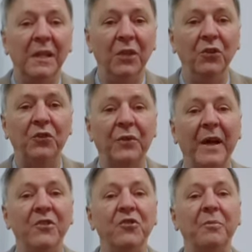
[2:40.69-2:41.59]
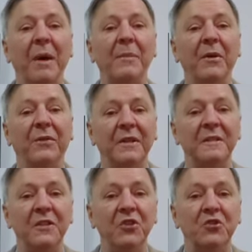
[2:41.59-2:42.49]
que nos faz o Papa
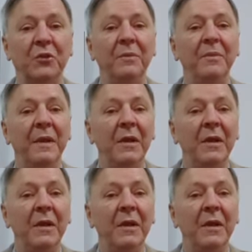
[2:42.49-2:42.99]
Francisco